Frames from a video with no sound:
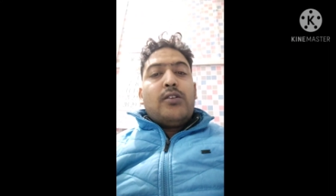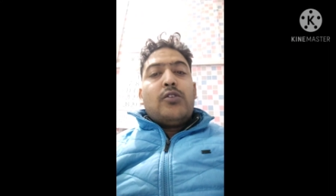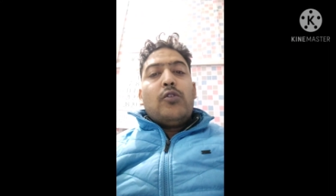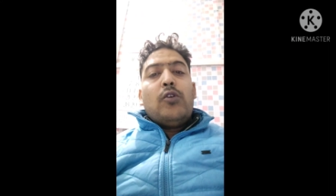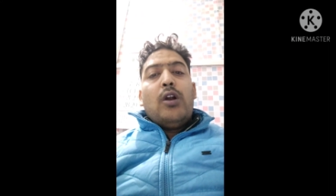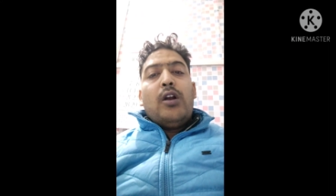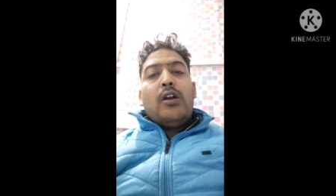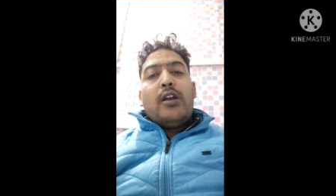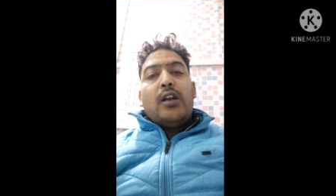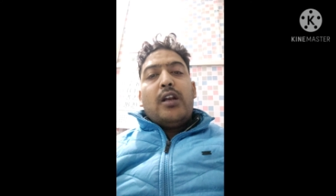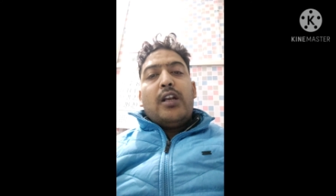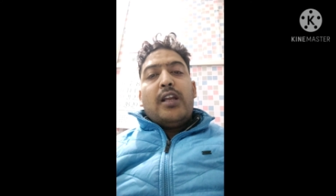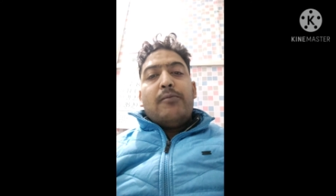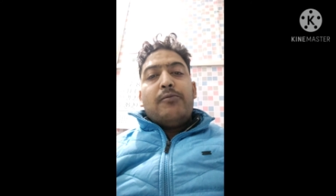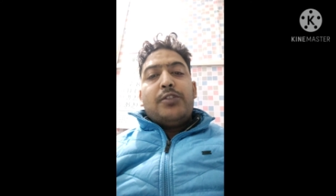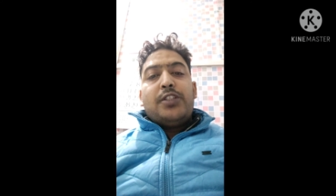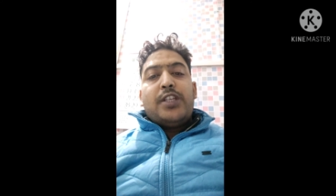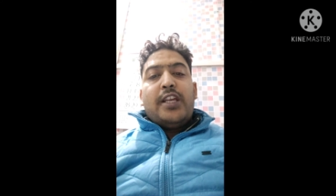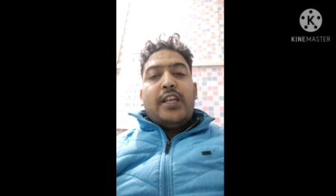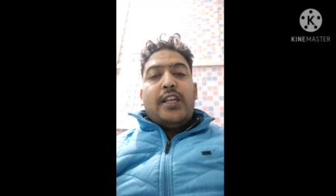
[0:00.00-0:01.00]
टू हंड्रेड
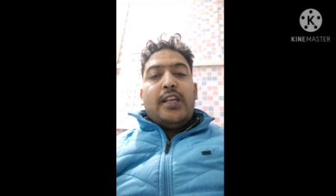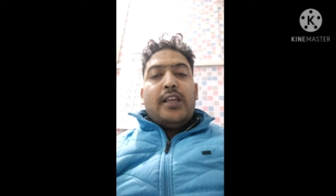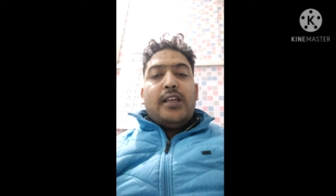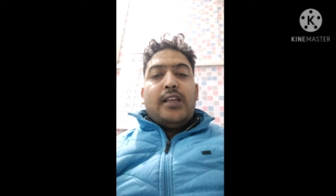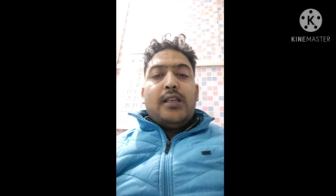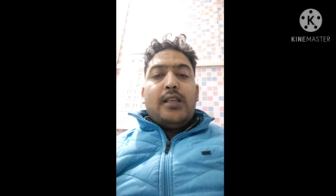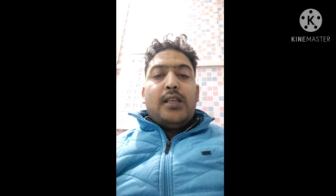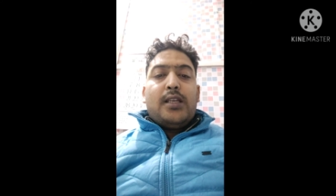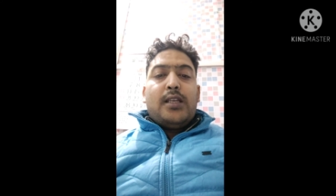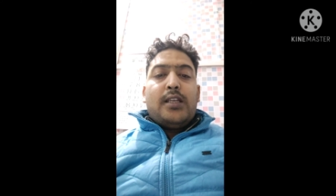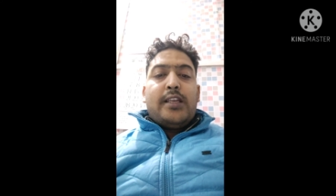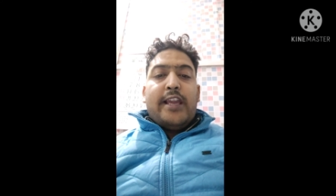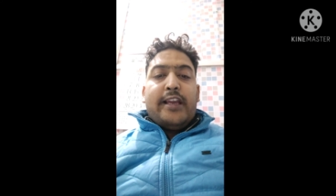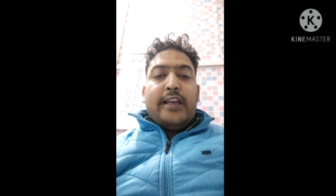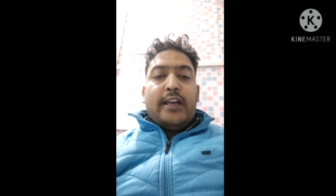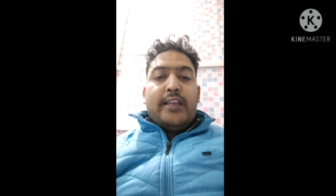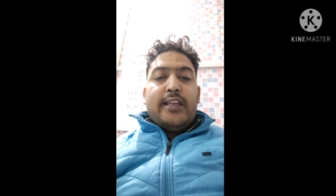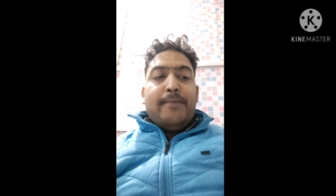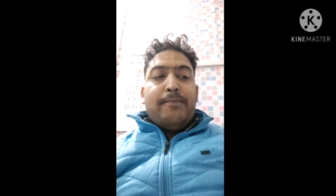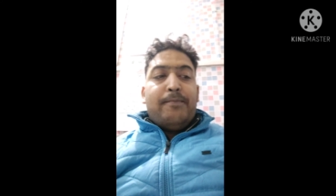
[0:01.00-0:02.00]
एम जी के
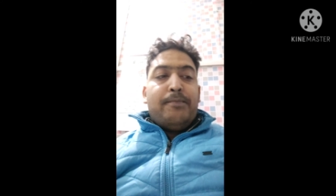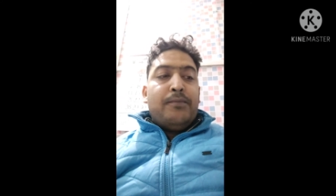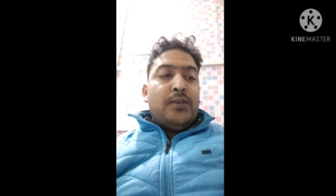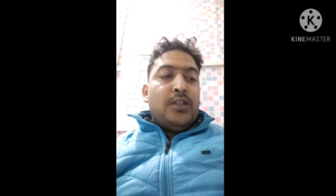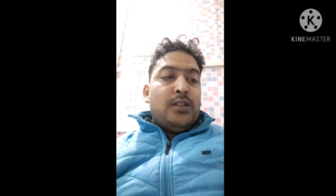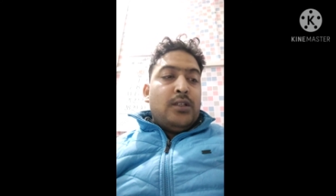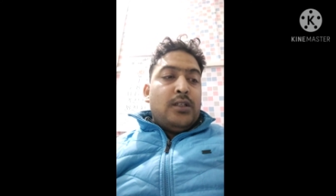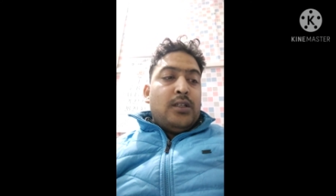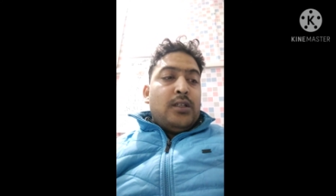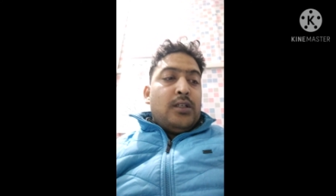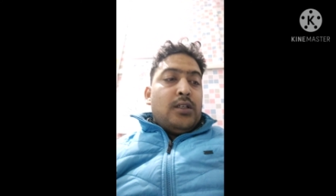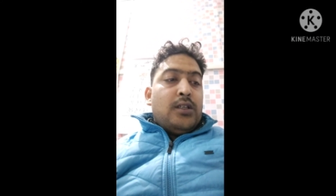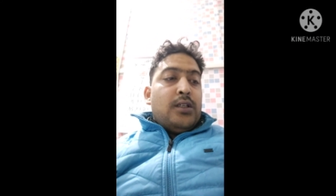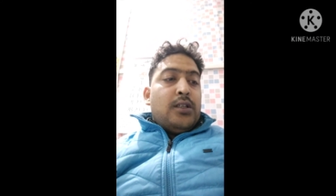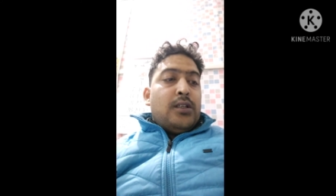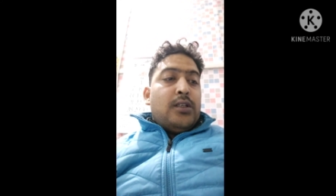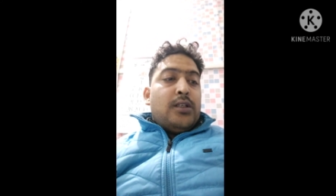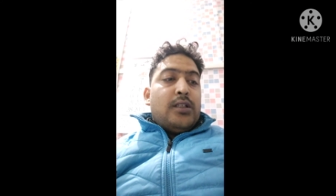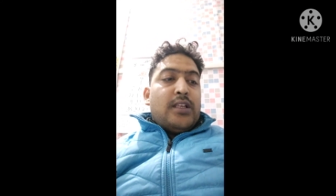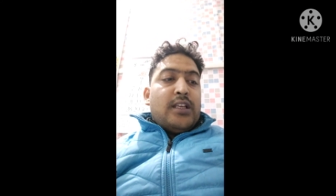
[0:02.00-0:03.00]

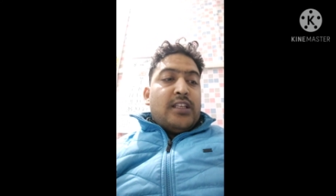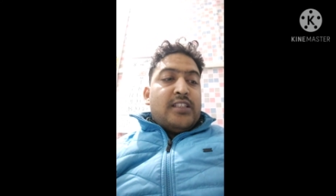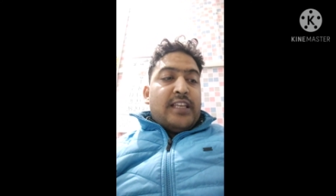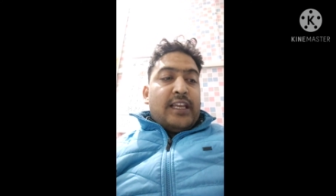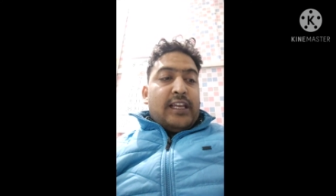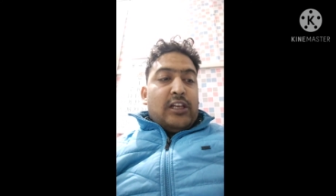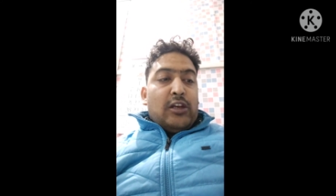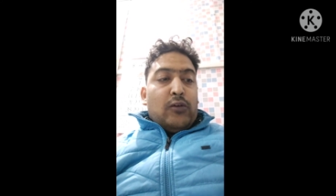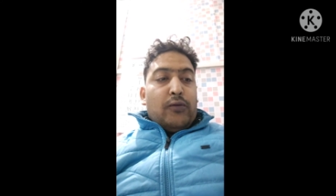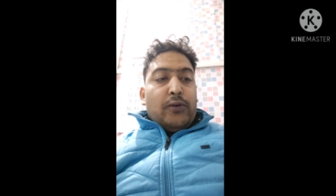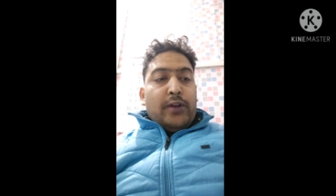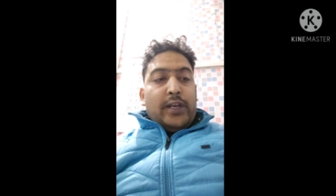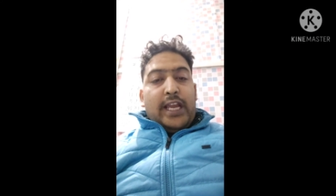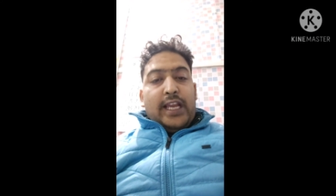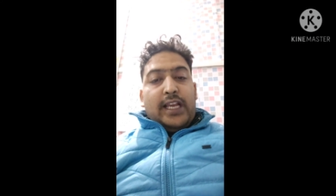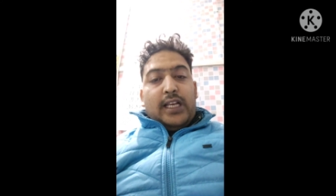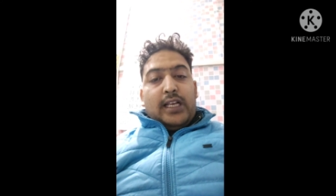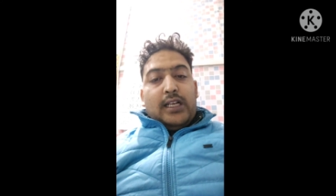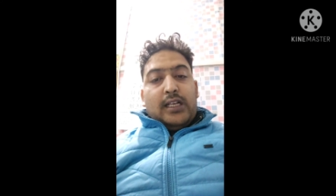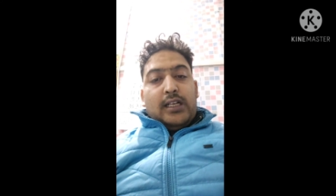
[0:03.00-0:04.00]
करीब
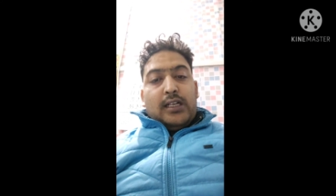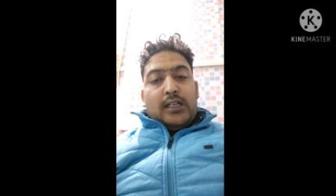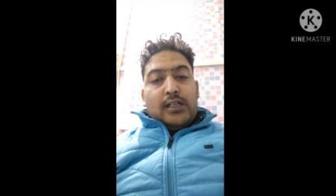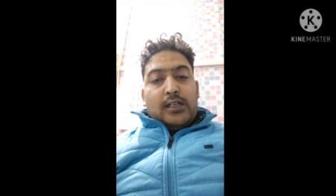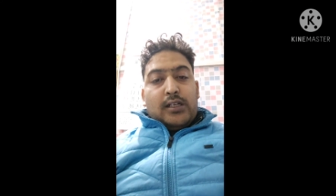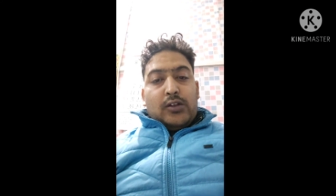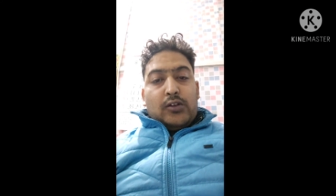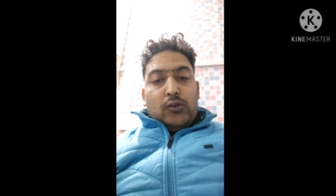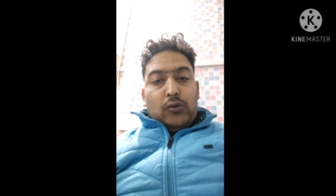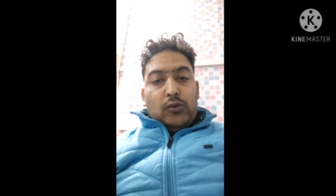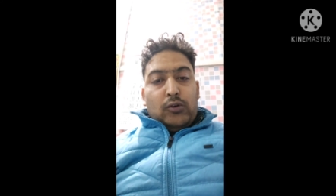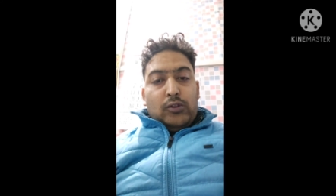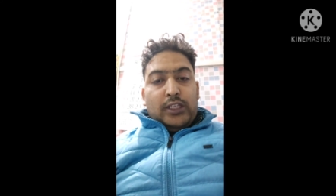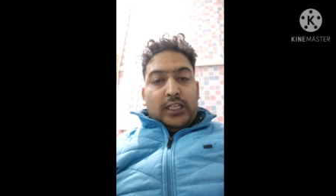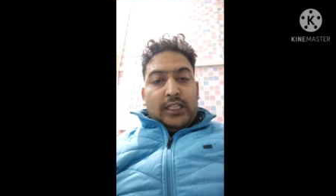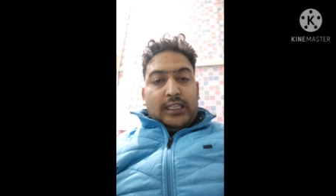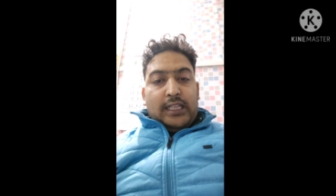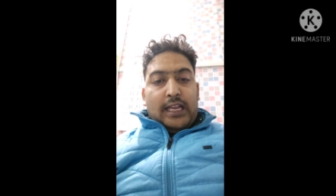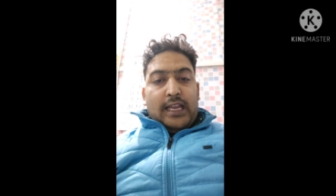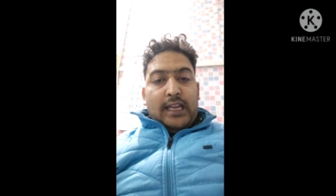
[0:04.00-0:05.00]
सिक्लोफिनेक हो
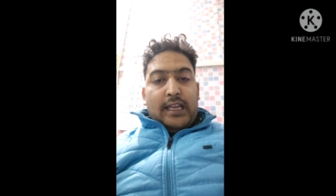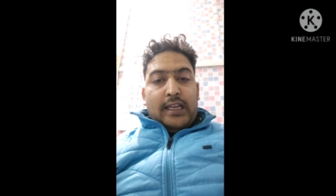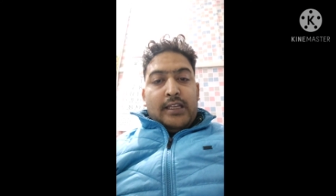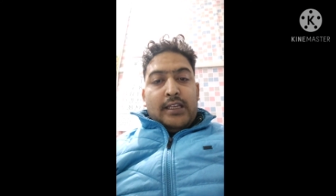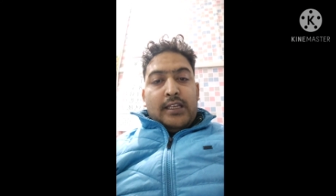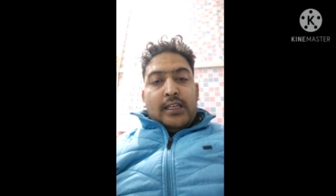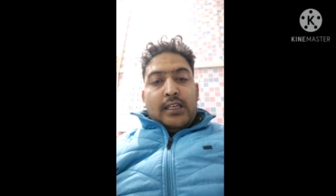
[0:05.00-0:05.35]
जाता है